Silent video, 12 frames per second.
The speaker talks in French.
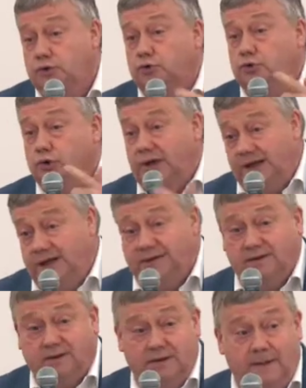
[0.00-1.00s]
de
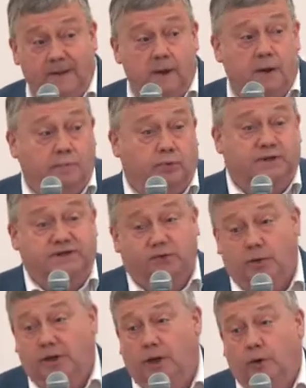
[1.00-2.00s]
qualité pour les
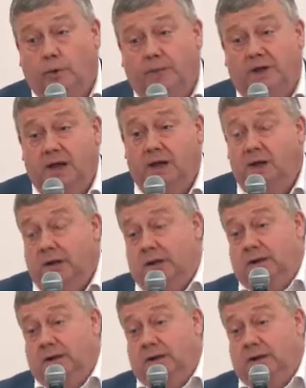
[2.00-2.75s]
citoyens européens,